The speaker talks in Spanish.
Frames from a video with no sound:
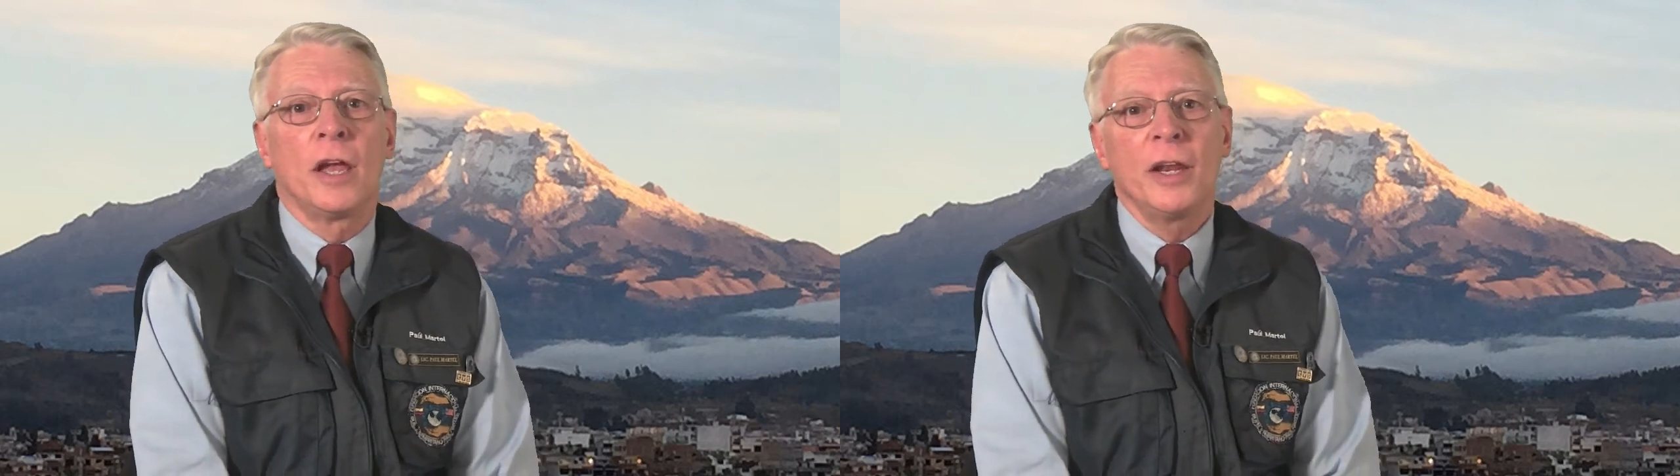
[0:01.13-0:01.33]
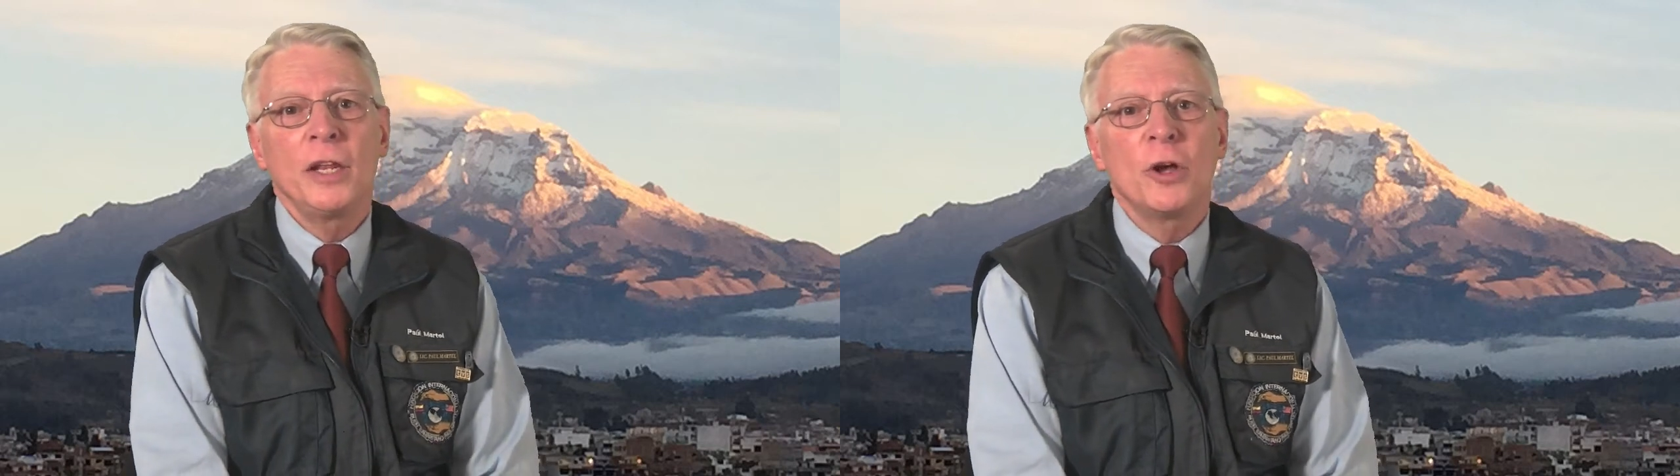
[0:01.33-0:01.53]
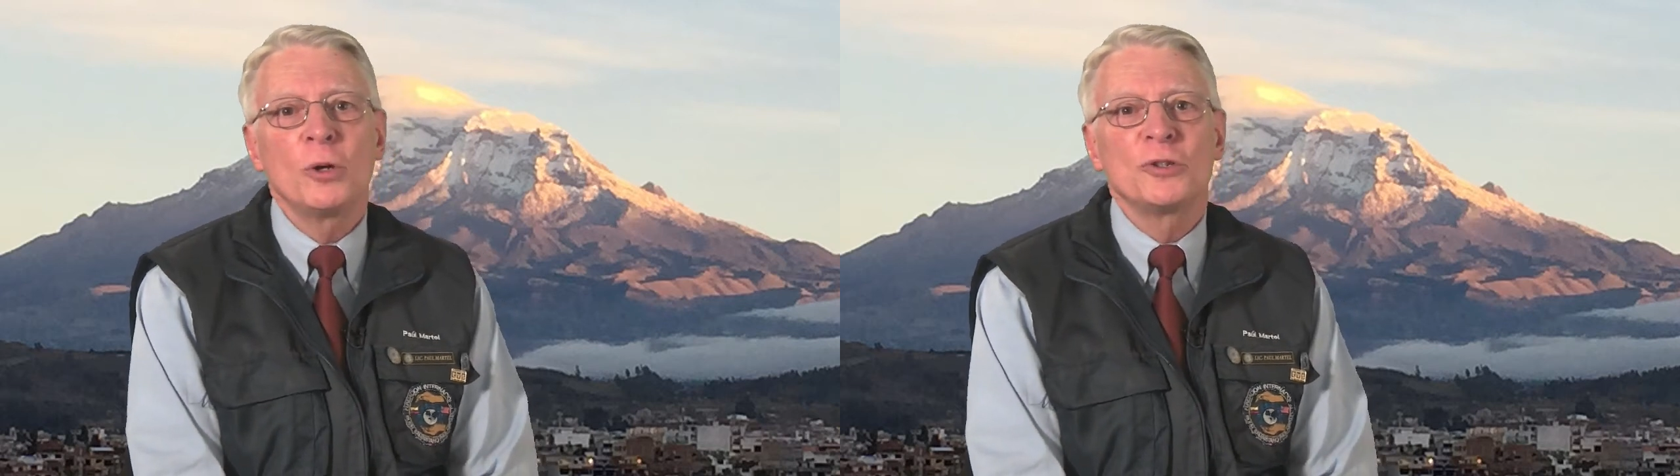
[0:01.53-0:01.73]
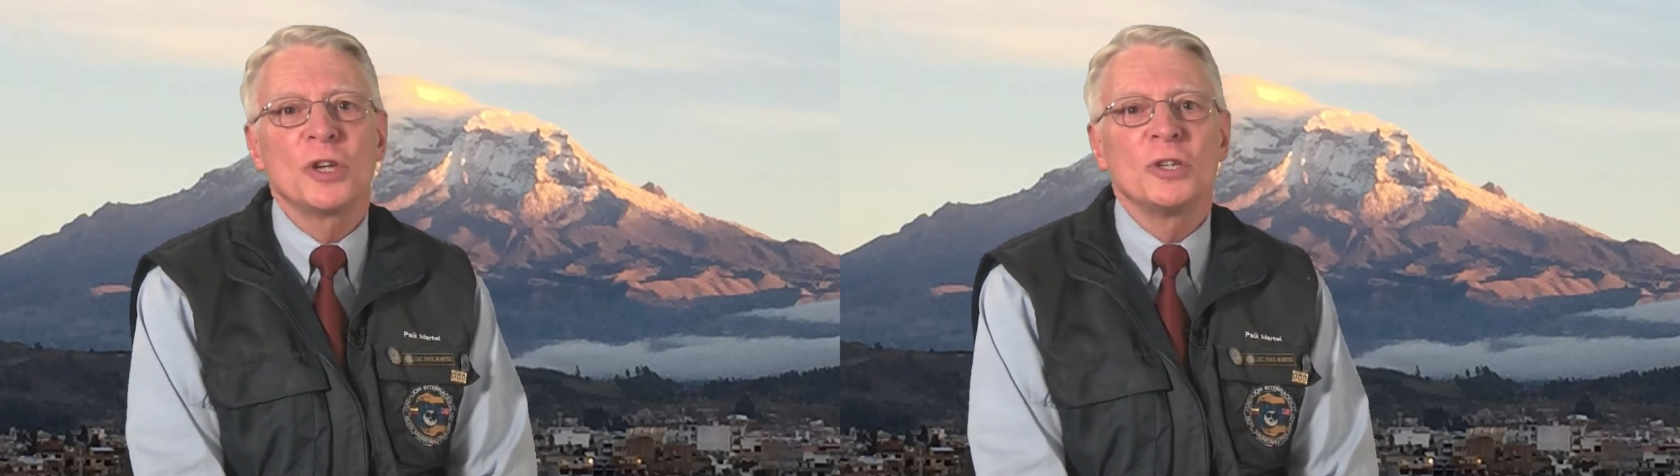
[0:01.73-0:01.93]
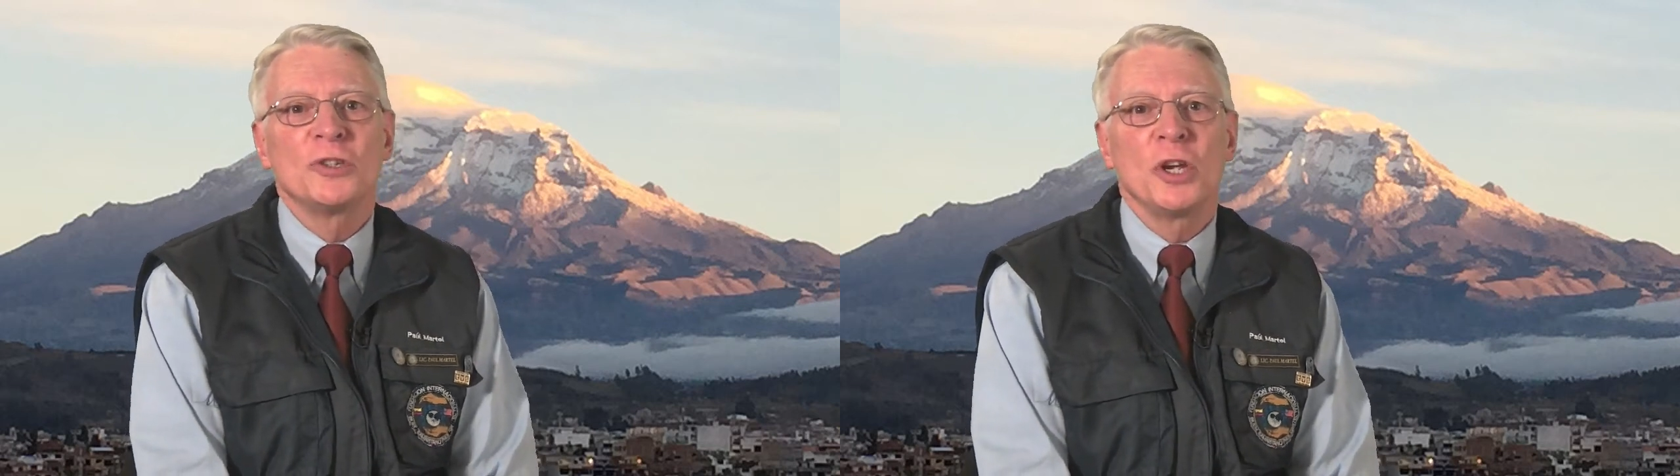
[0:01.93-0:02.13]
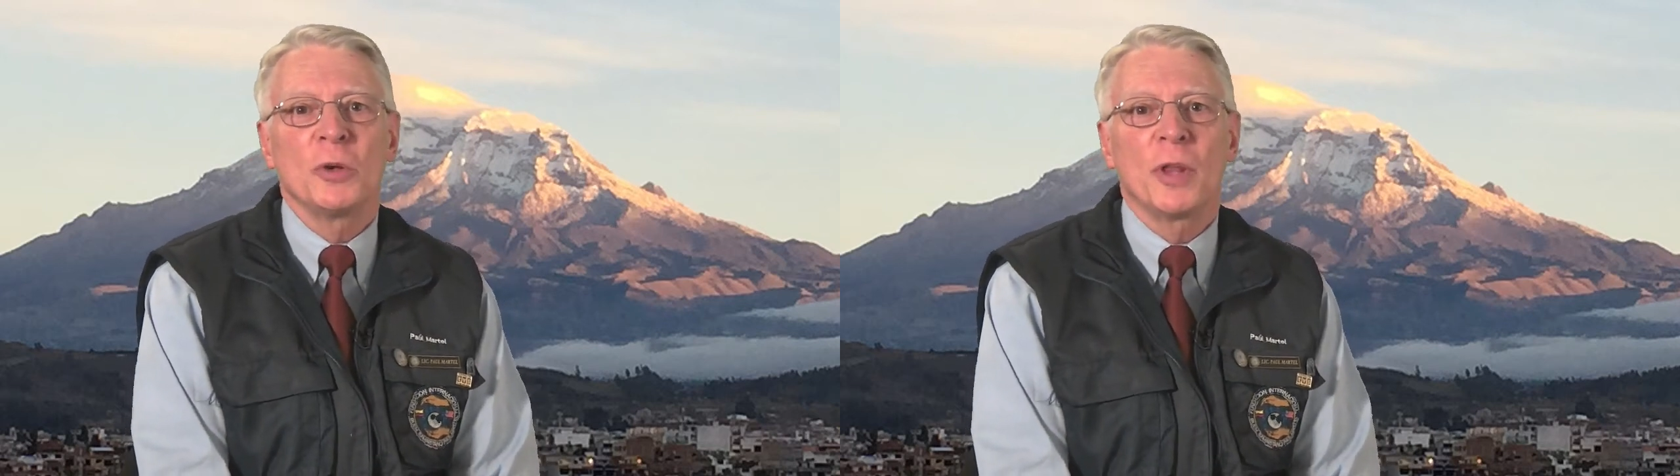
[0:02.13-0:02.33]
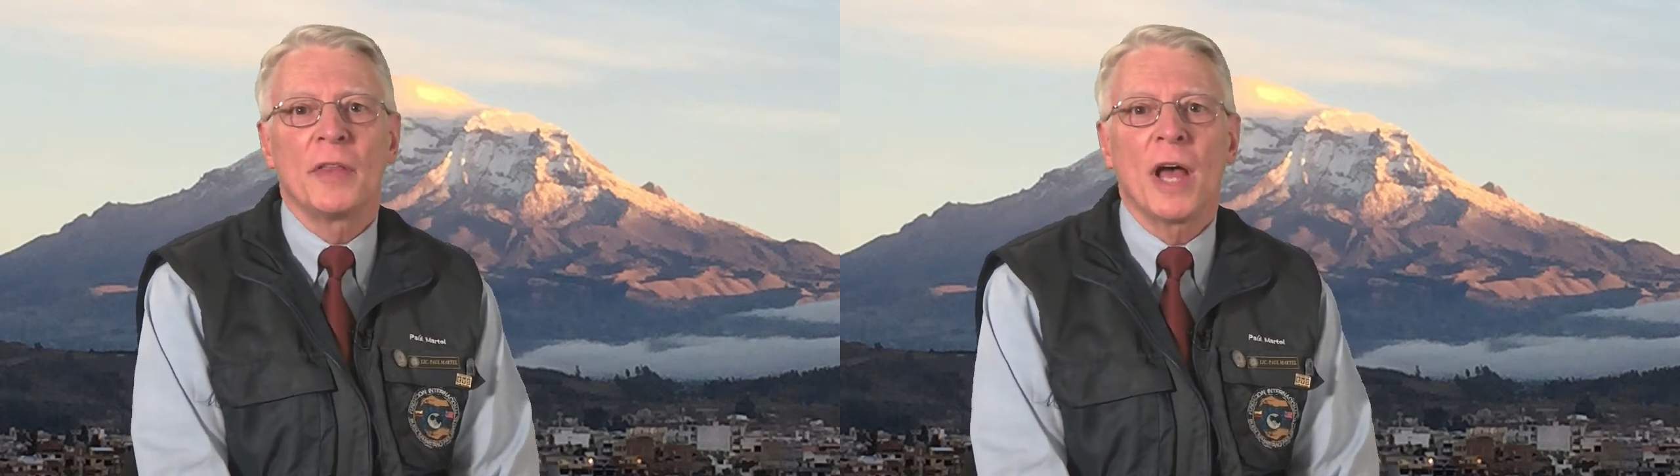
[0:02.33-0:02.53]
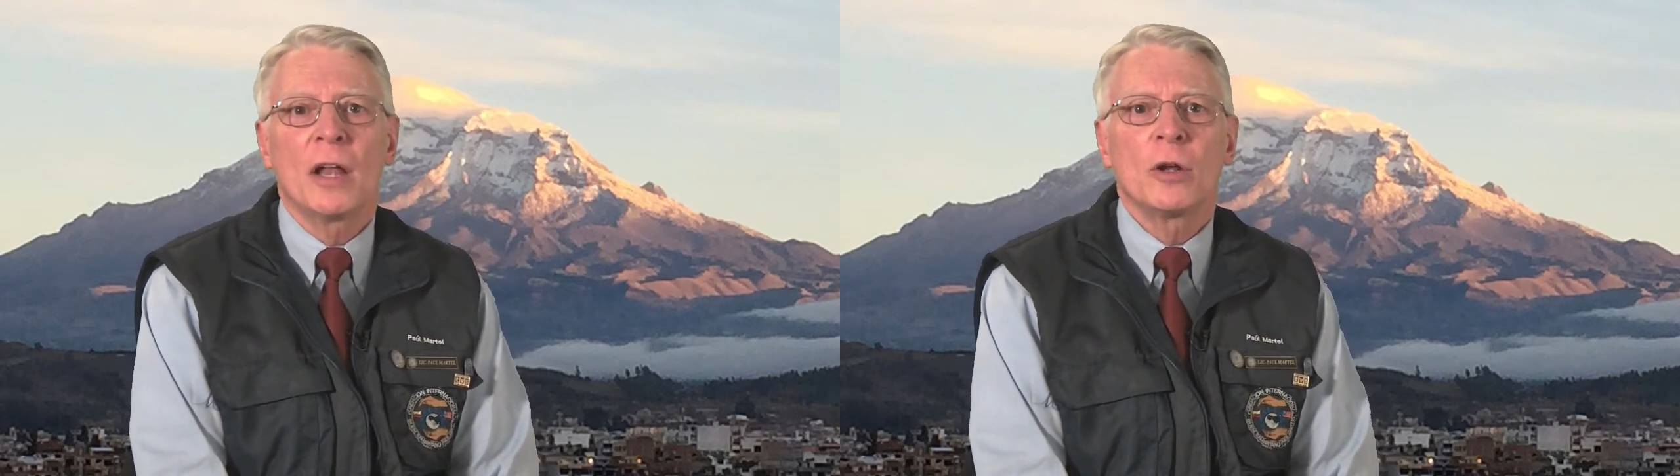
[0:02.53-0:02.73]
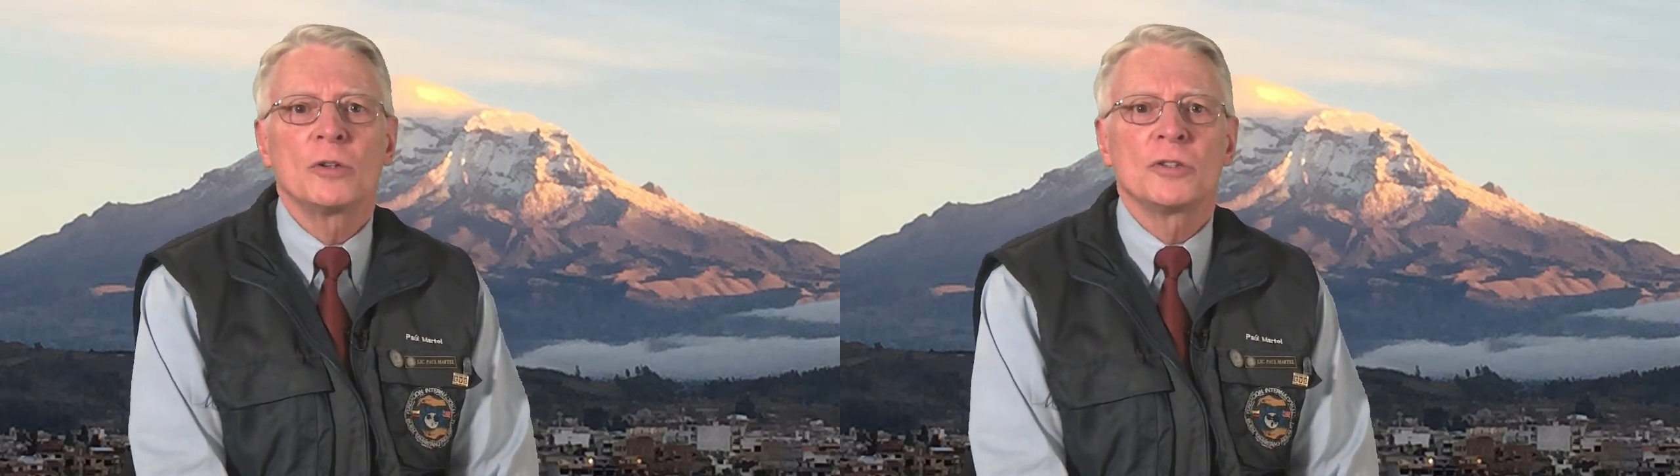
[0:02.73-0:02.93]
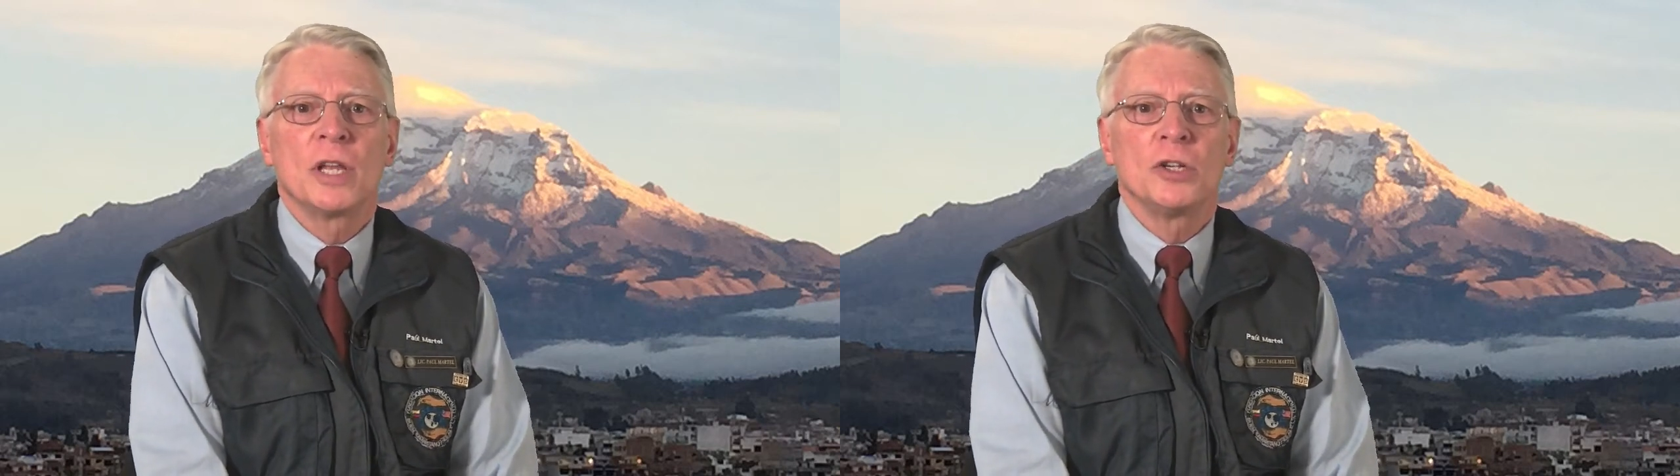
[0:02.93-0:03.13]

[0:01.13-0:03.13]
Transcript: Queridos ciudadanos